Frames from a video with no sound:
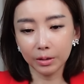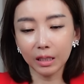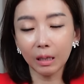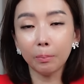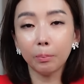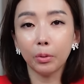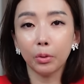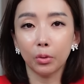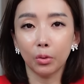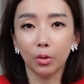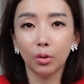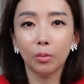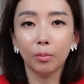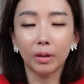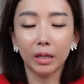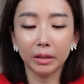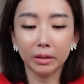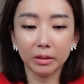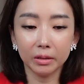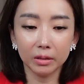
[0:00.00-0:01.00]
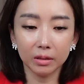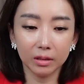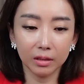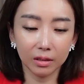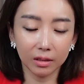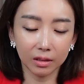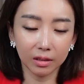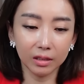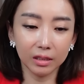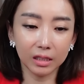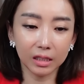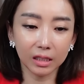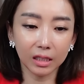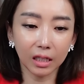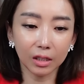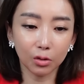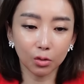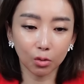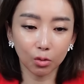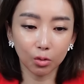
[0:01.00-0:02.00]
사표로 만든
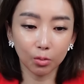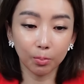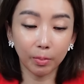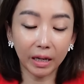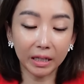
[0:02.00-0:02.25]
의지가 조금